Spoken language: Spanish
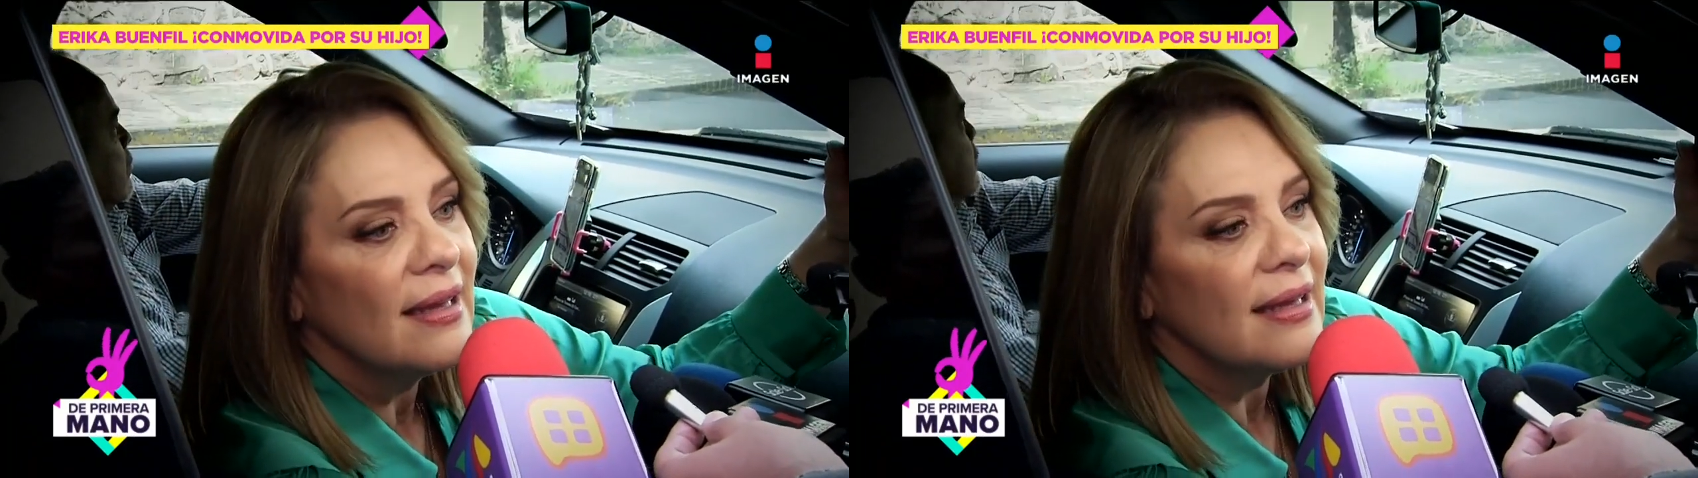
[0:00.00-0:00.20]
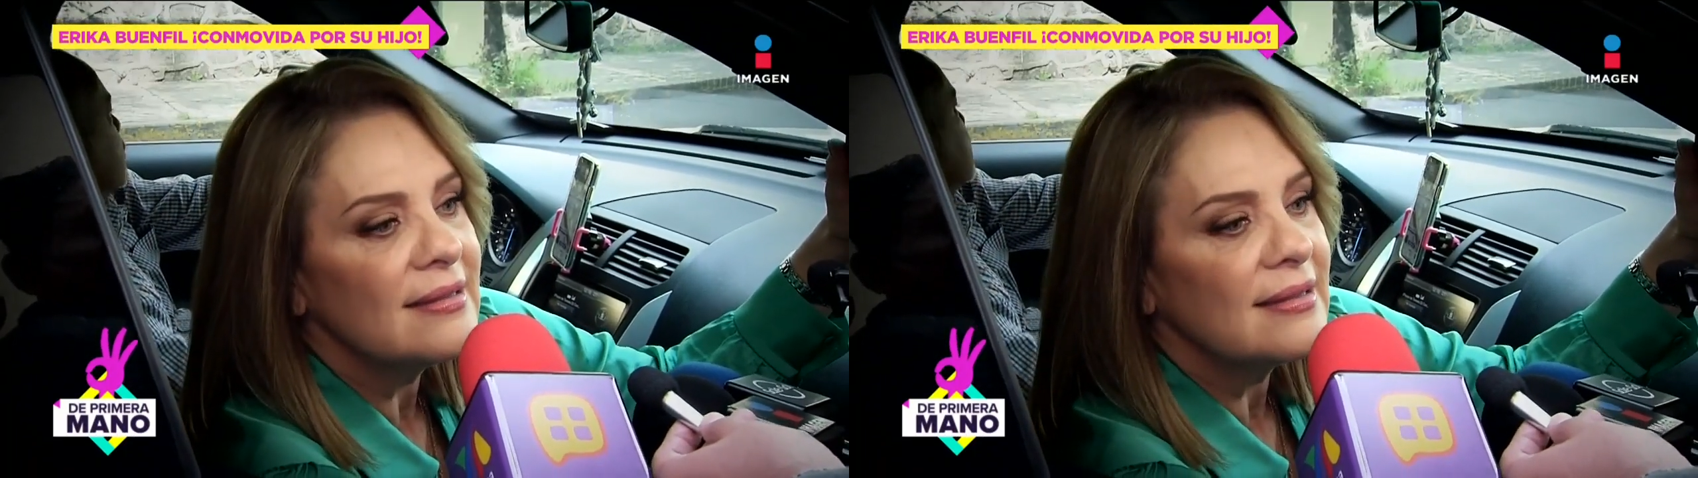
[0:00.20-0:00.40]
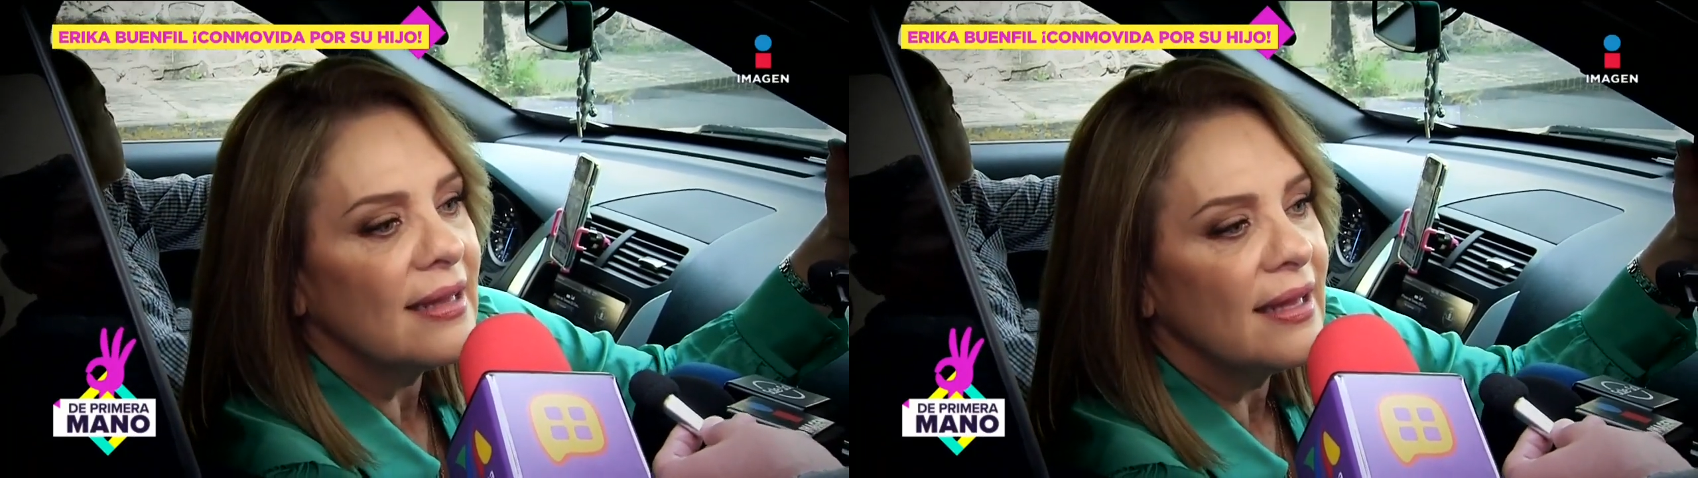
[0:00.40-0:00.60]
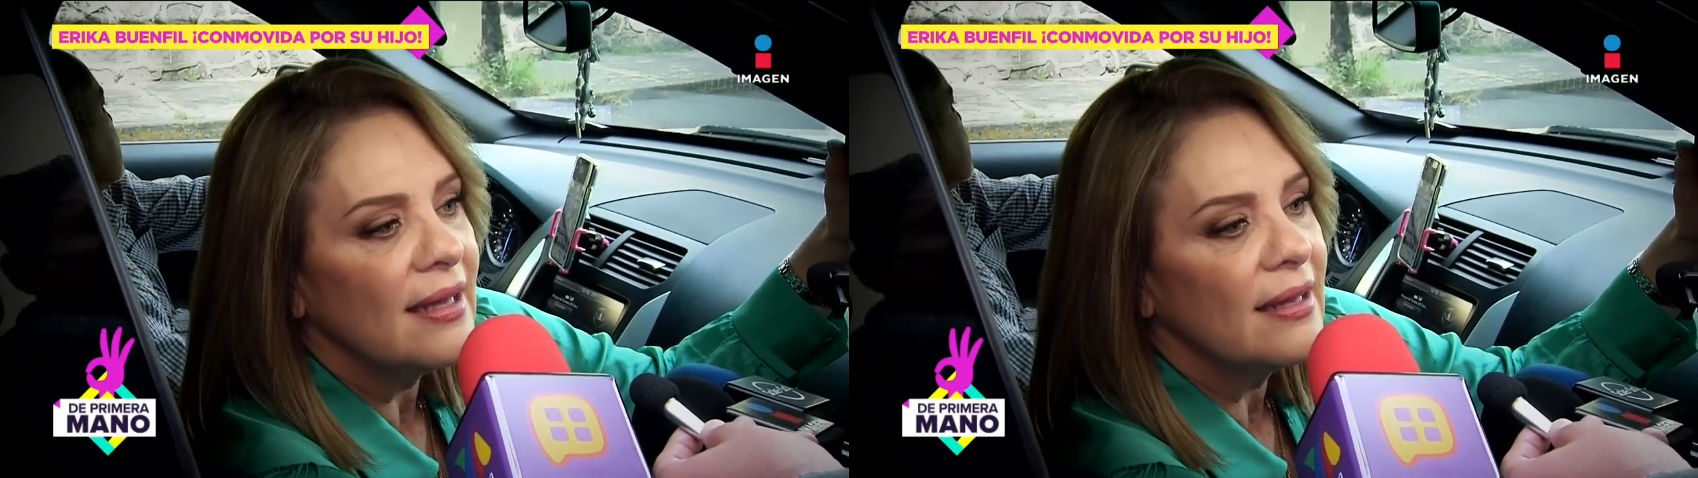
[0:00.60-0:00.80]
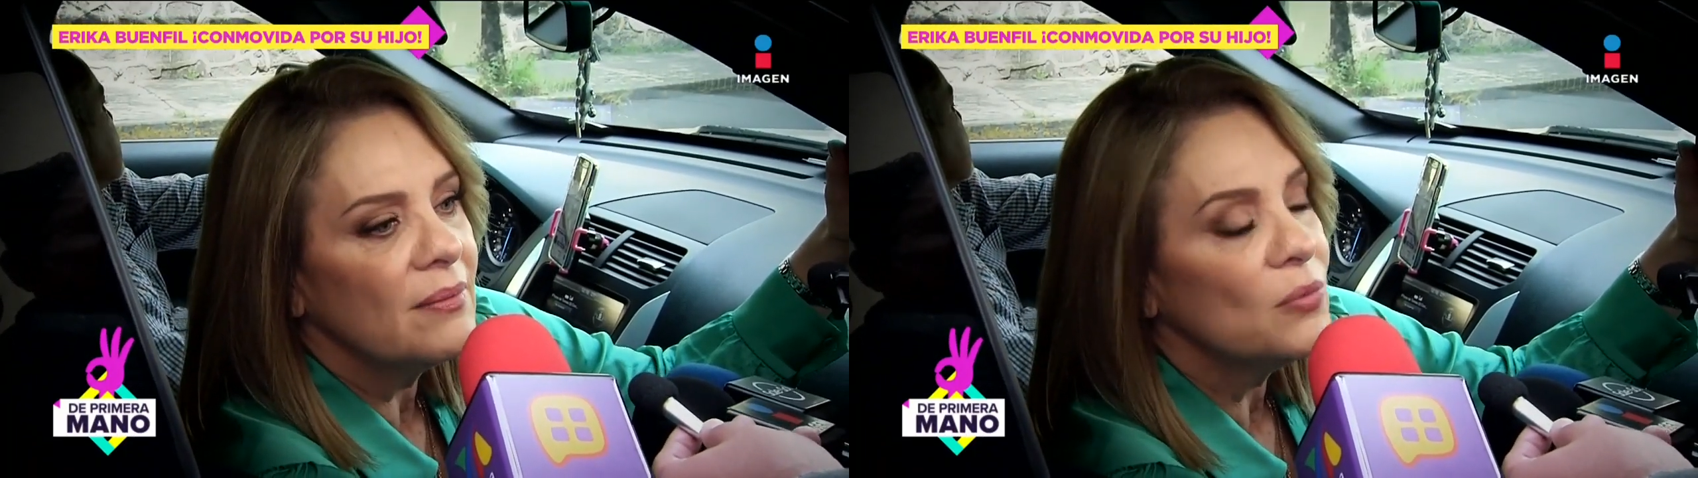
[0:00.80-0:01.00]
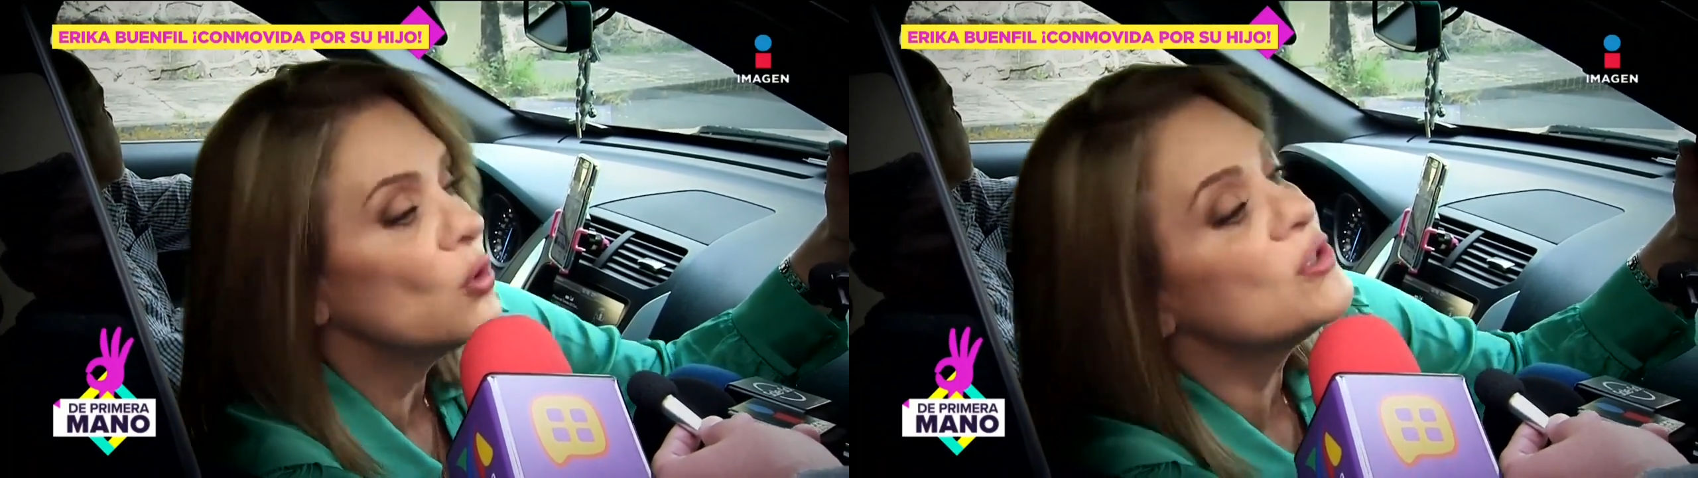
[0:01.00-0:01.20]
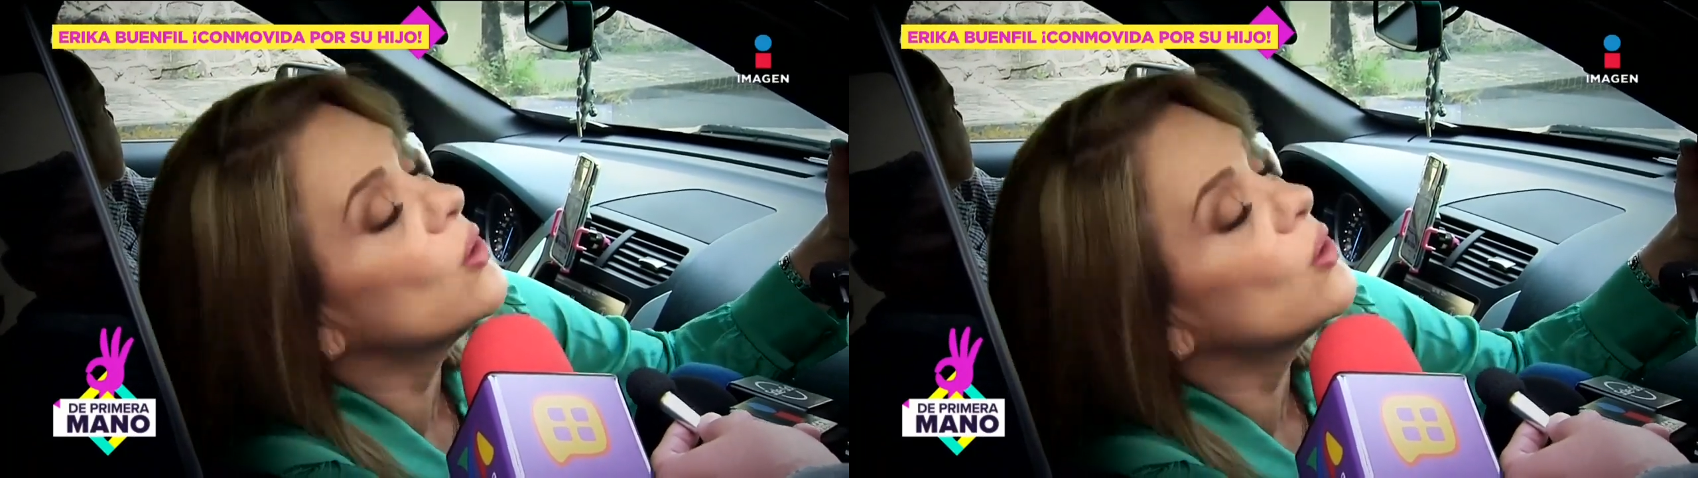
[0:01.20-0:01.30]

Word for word: Este, no sé